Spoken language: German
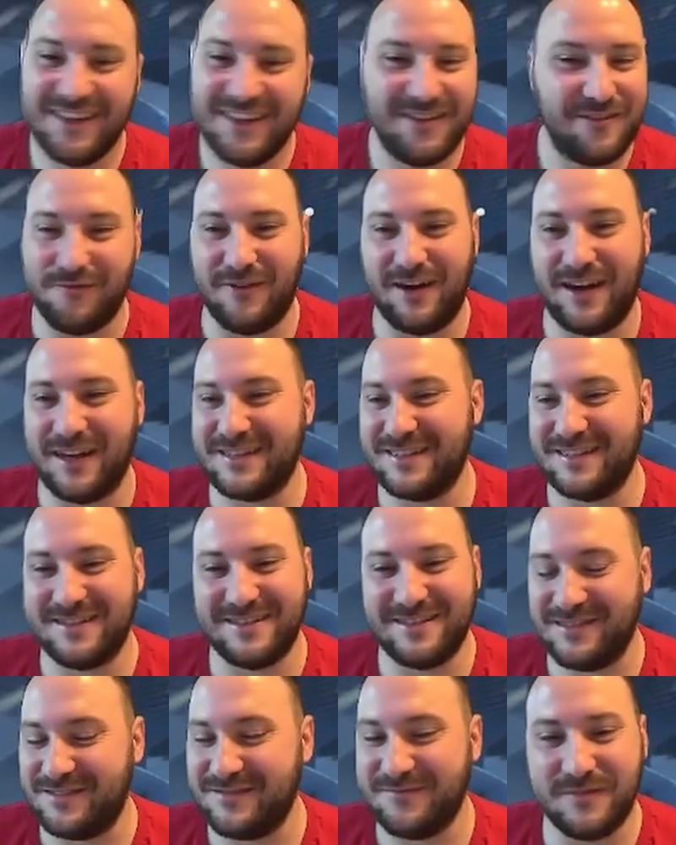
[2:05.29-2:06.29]

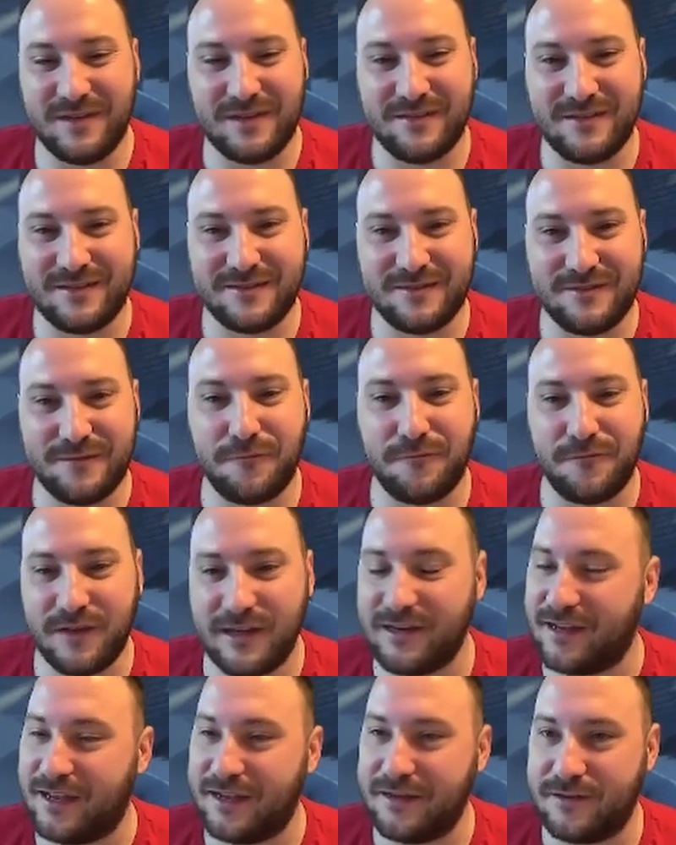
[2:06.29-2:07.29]
Wahnsinn. Mir
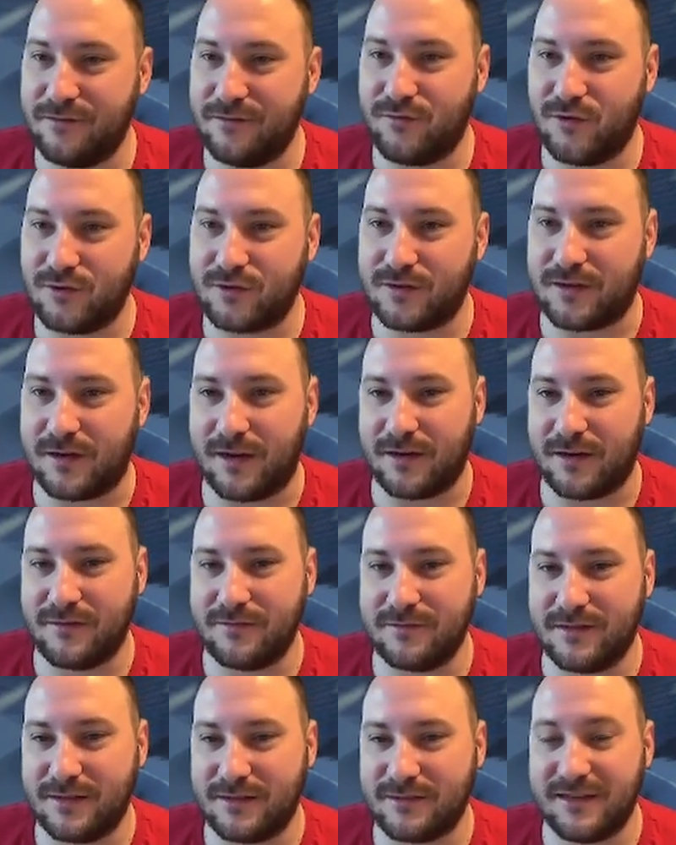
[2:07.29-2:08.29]
fehlen echt die Worte gerade,
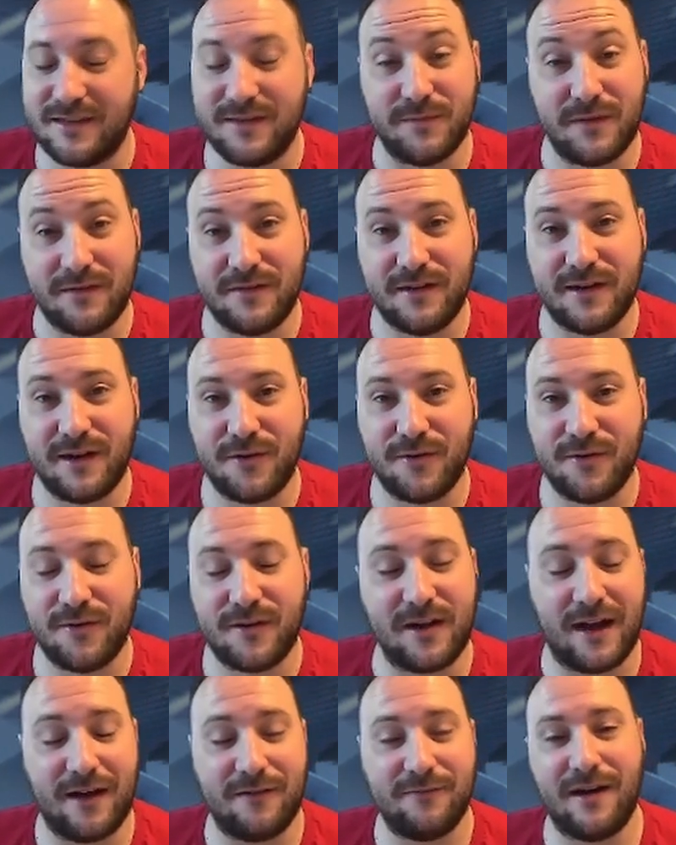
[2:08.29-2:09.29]
dass ich mal wieder Glück
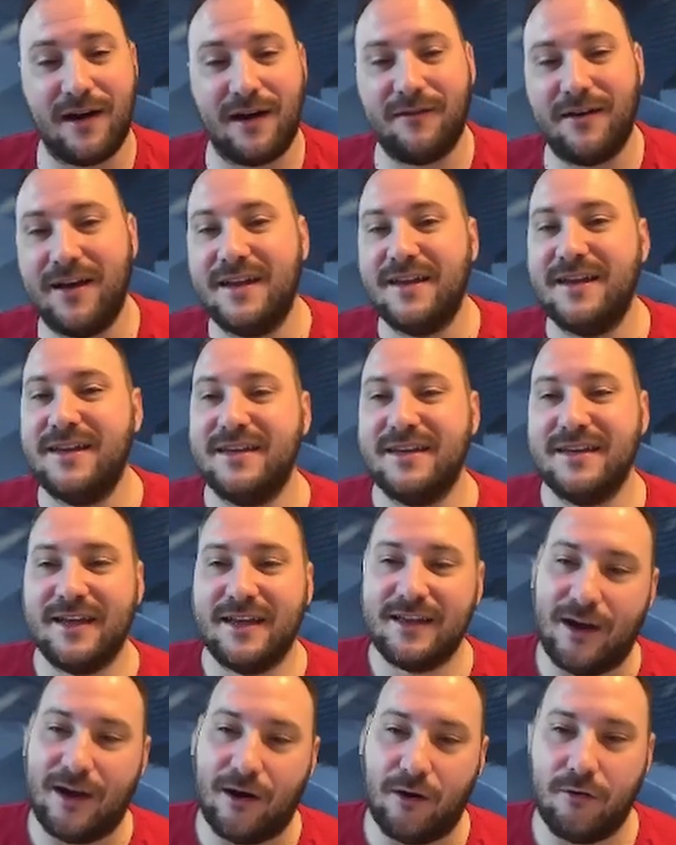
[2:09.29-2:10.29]
habe, aber
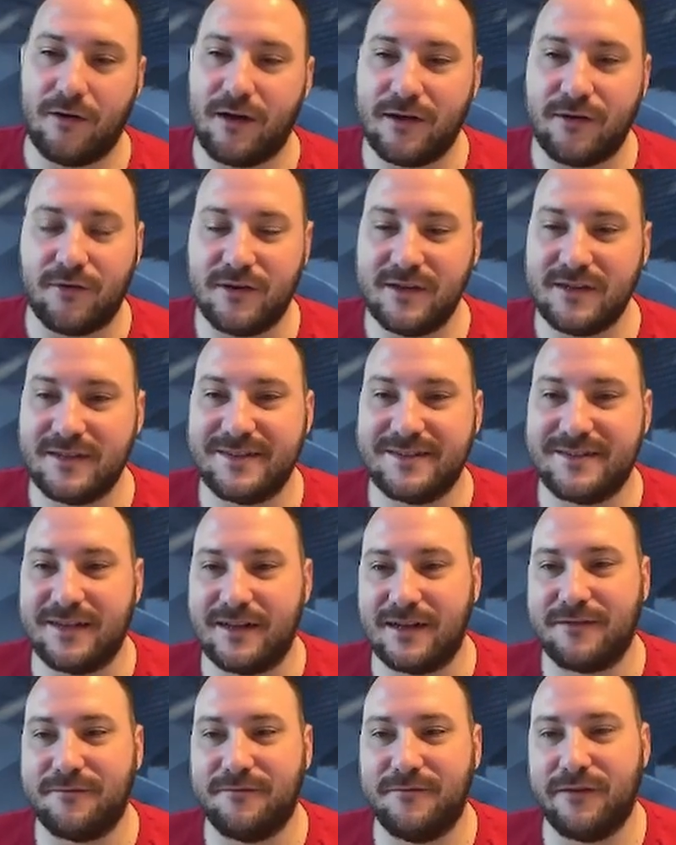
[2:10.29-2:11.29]
auch an euch
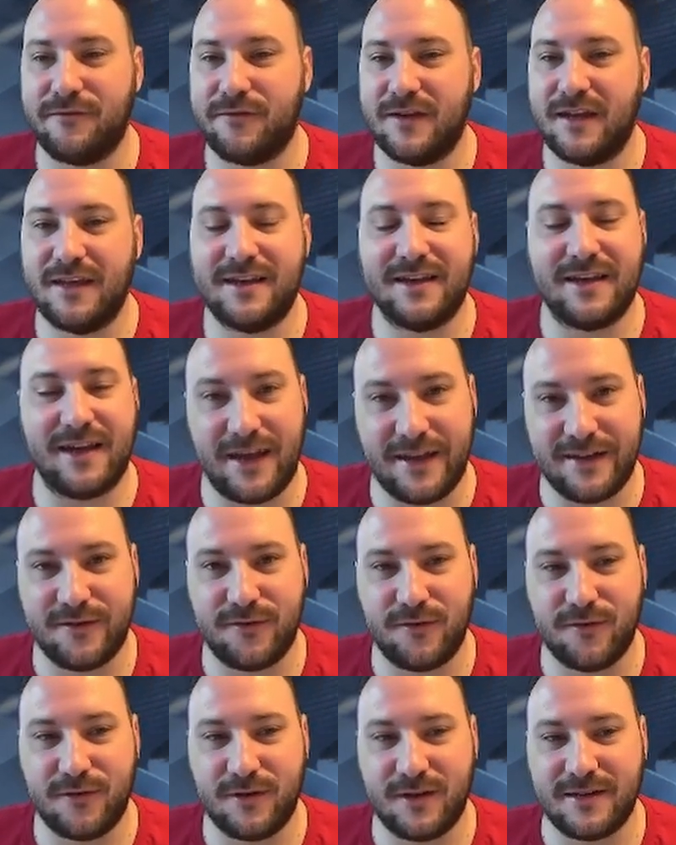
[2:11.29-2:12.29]
gesagt, wer vielleicht kein
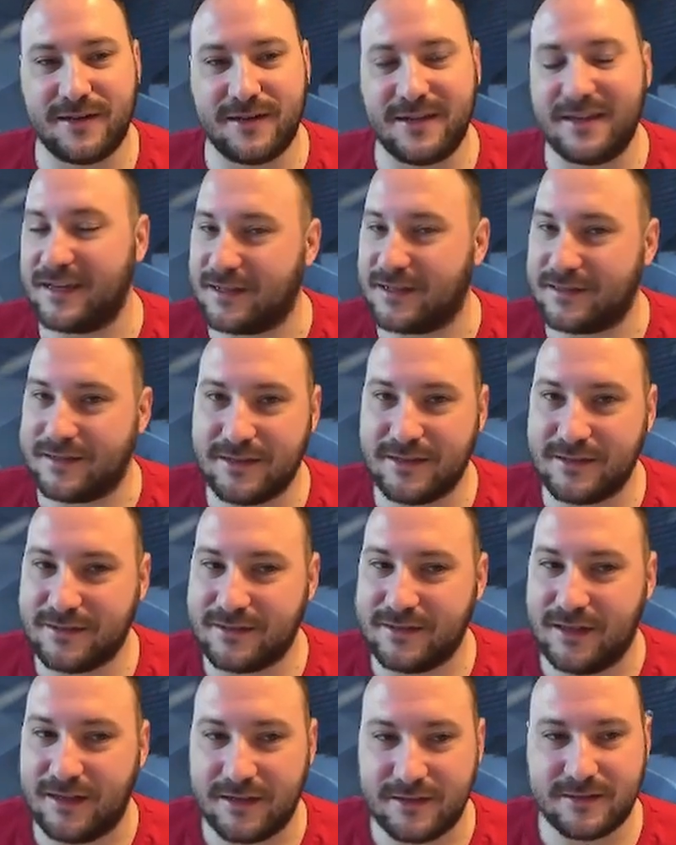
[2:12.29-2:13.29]
Glück hat, ich hatte jetzt
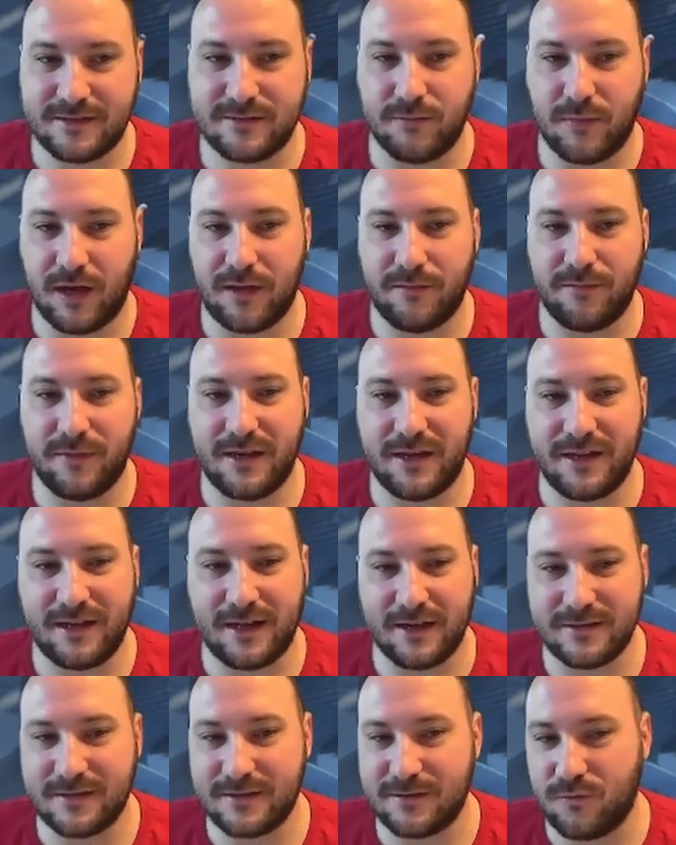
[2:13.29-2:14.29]
die letzten Mal bei den
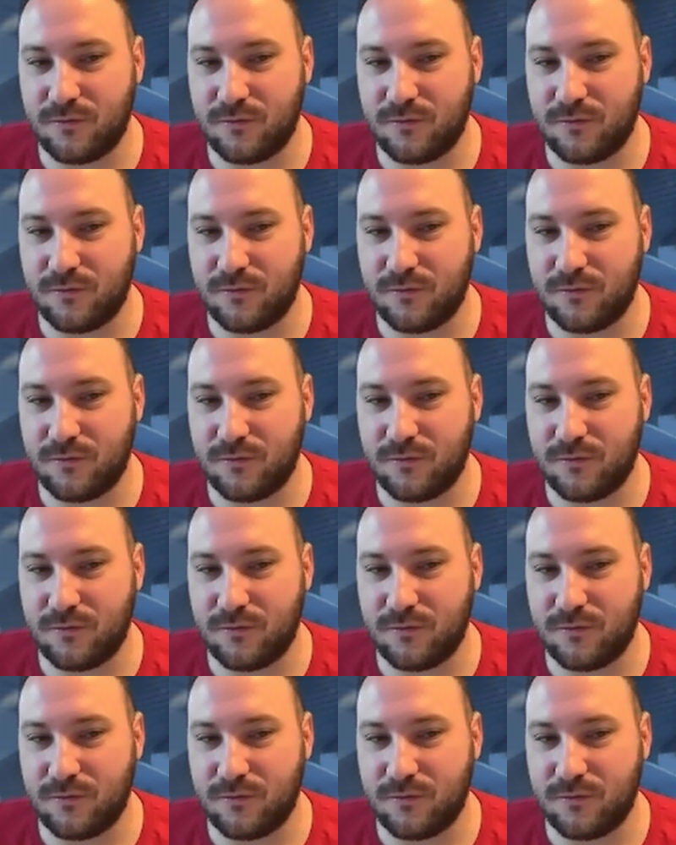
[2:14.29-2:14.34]
ganzen